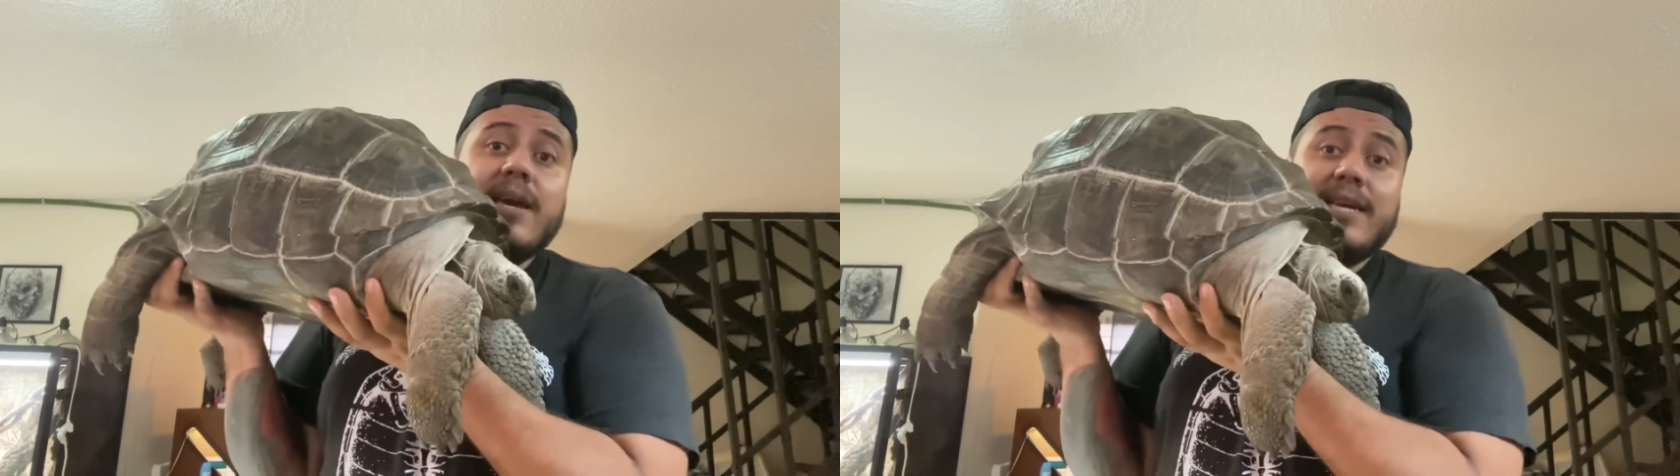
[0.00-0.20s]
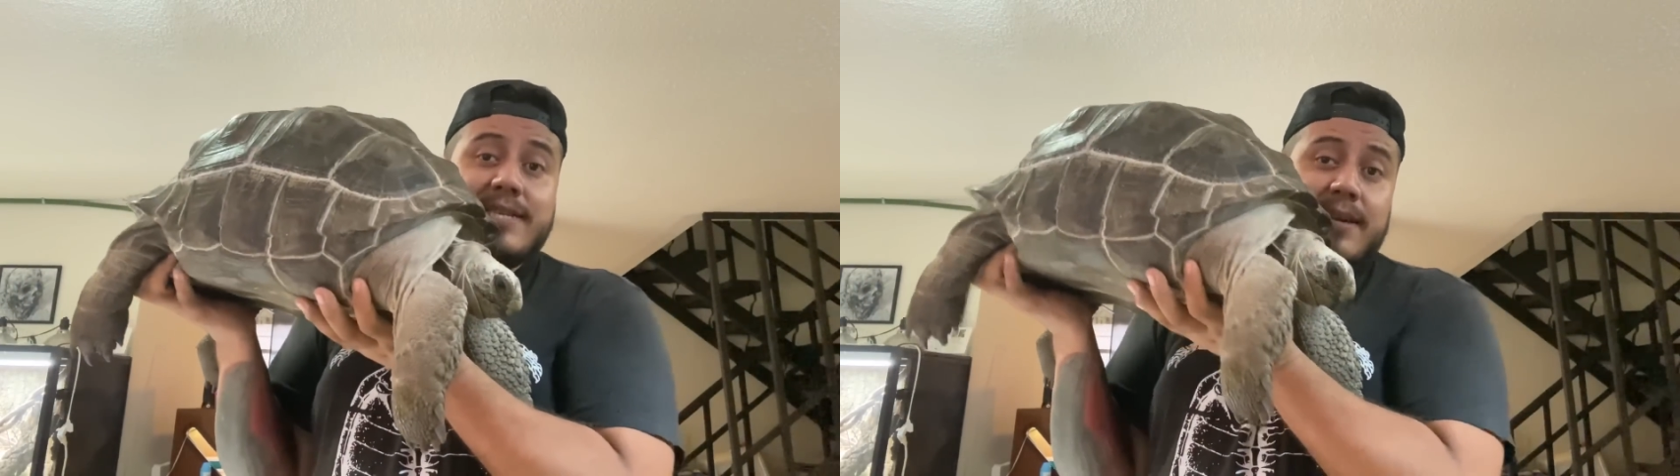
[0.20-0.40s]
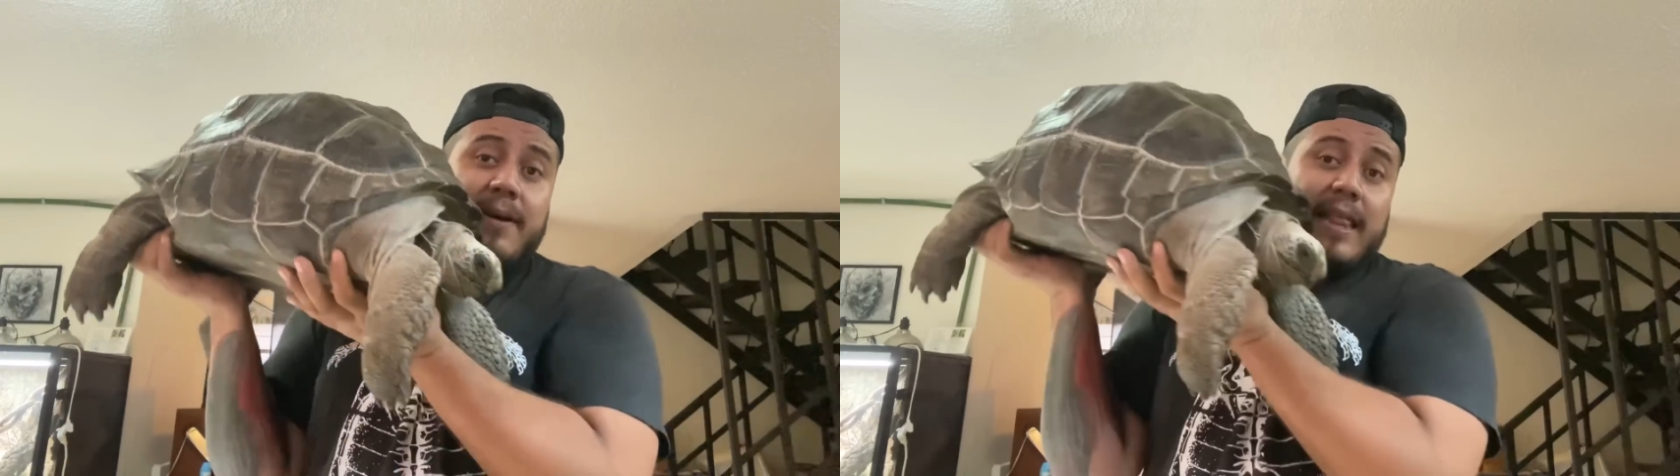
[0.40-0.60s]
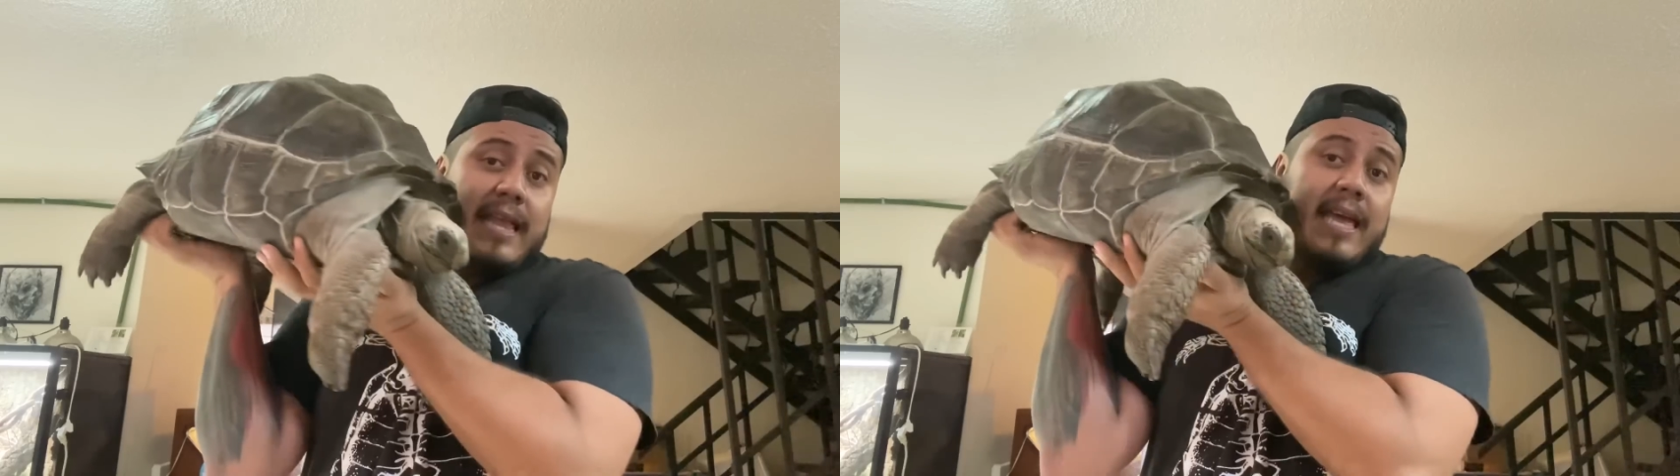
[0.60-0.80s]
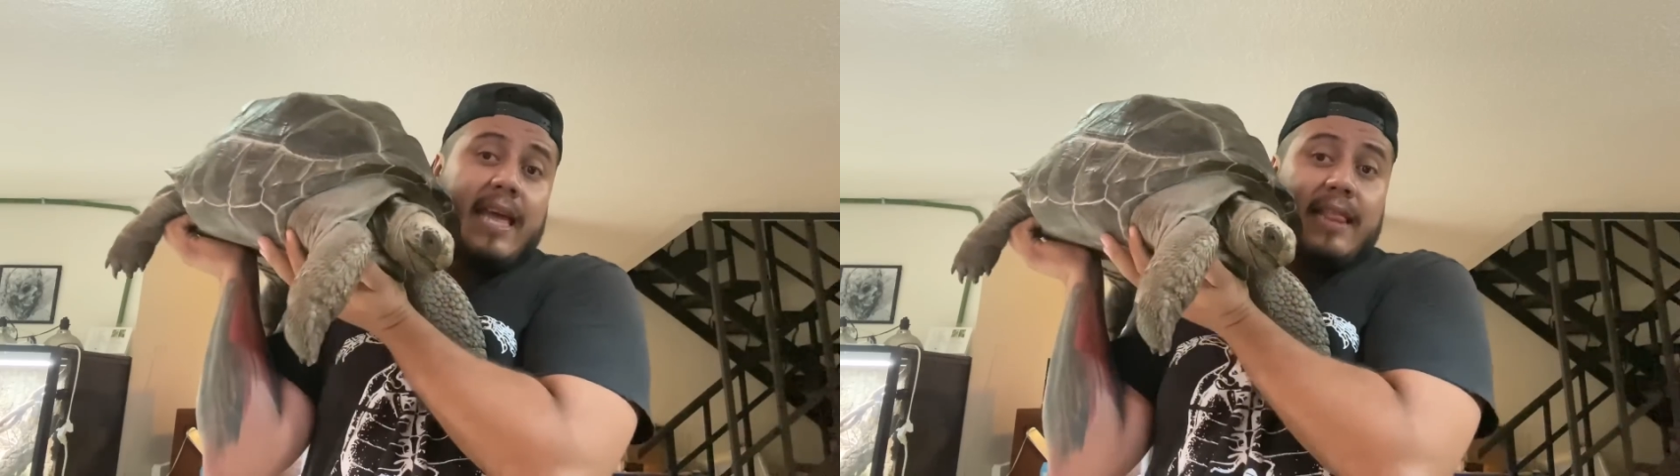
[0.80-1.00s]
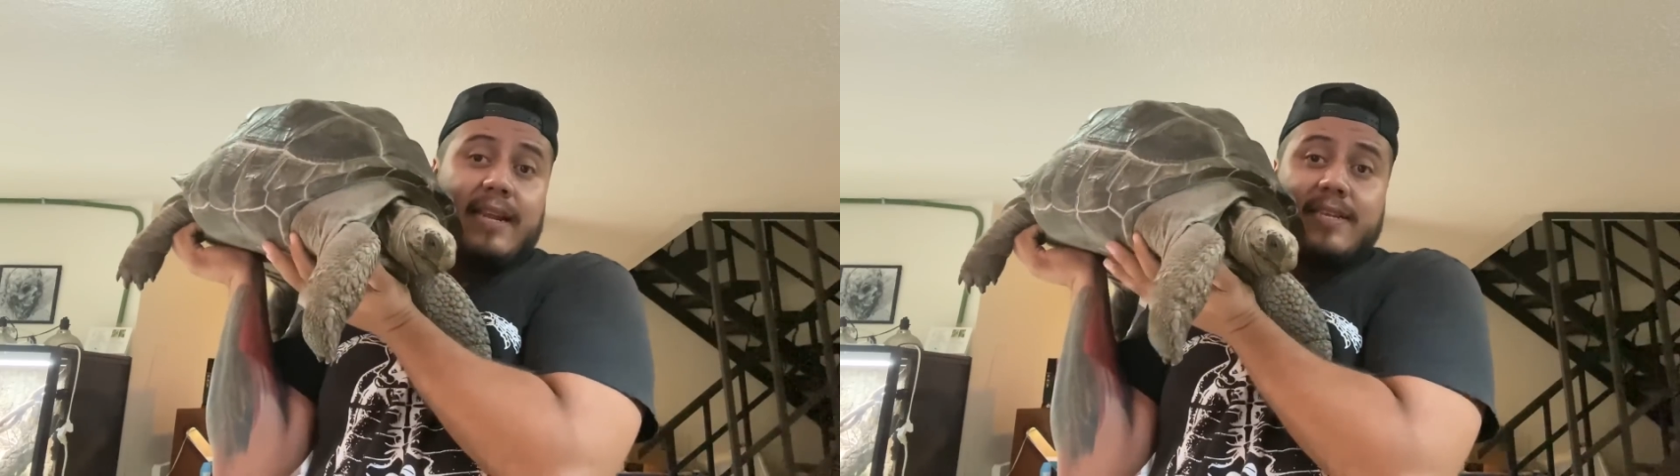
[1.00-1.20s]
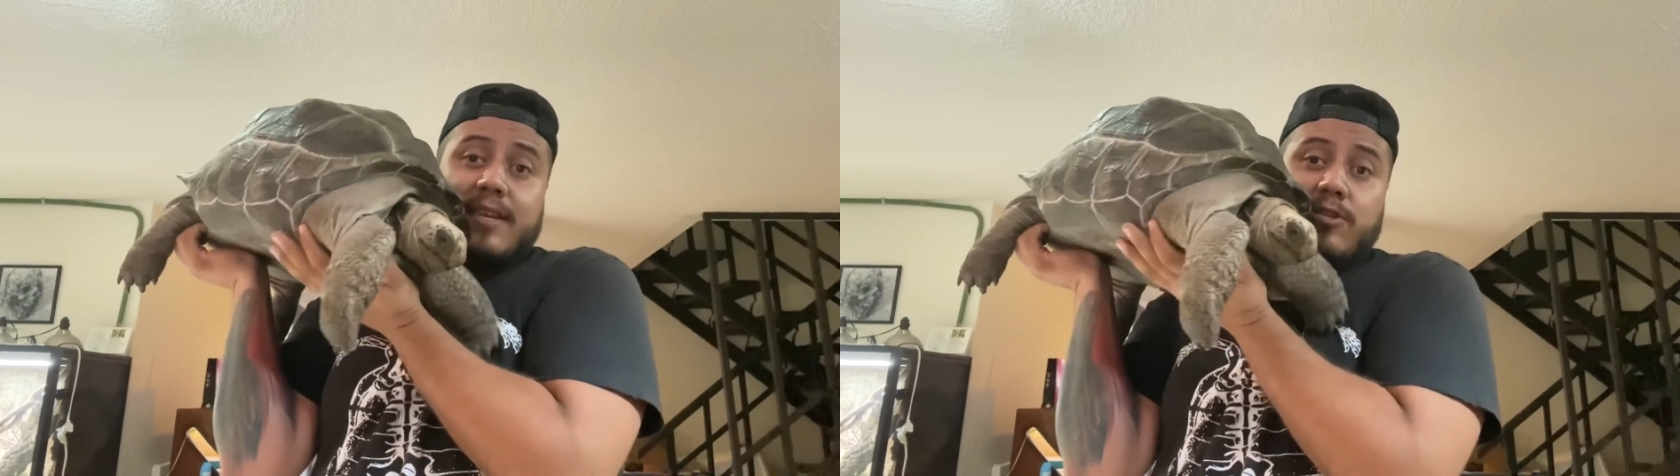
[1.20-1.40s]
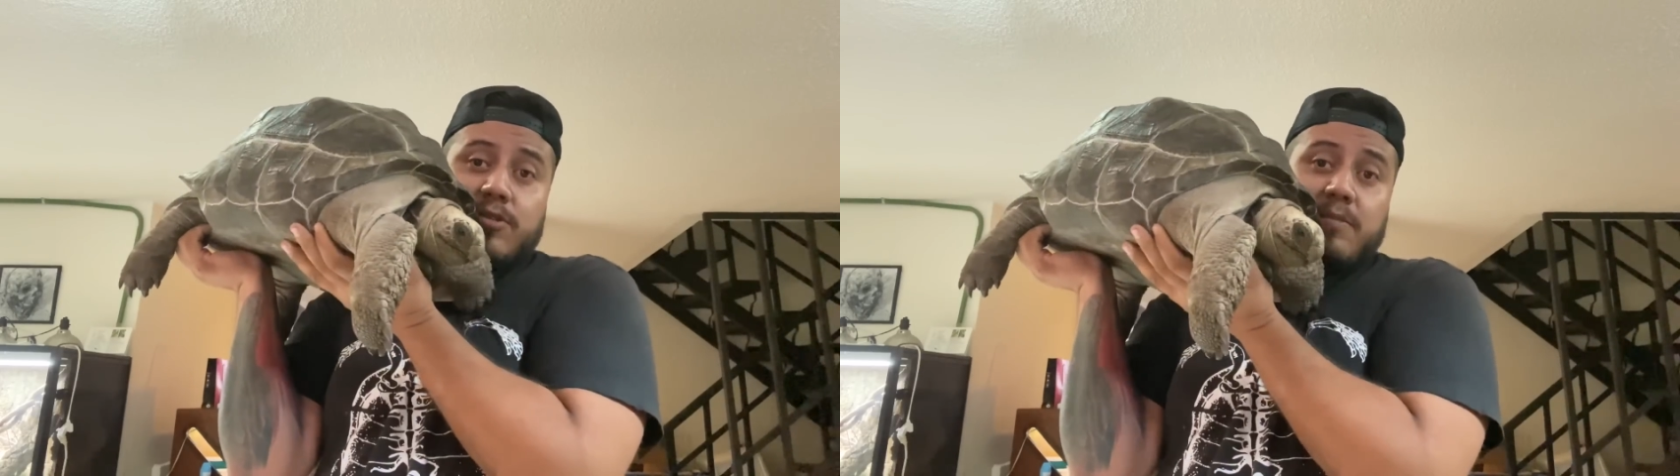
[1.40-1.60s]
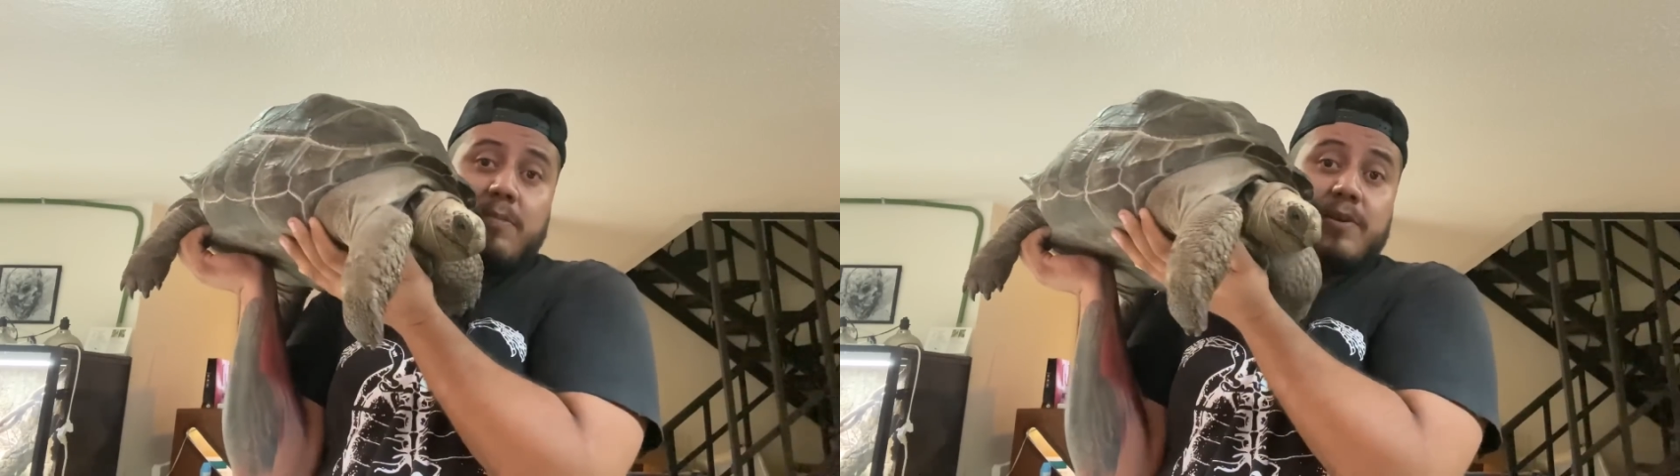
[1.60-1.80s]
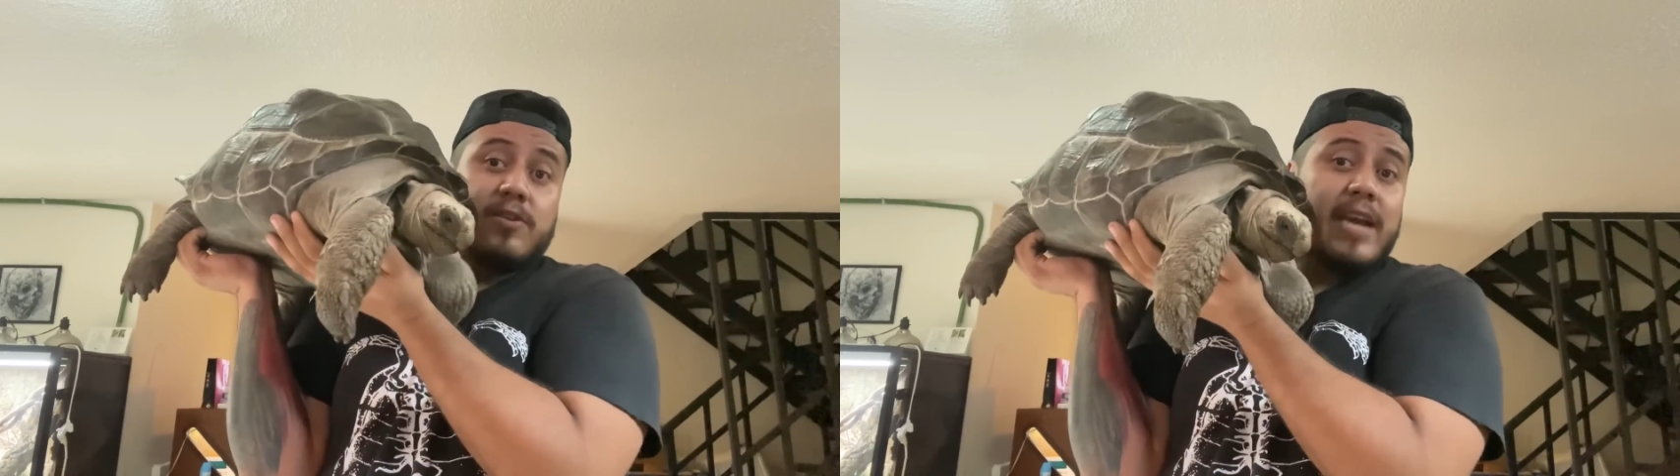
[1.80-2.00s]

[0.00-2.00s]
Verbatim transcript: y se van en 300 mil pesos.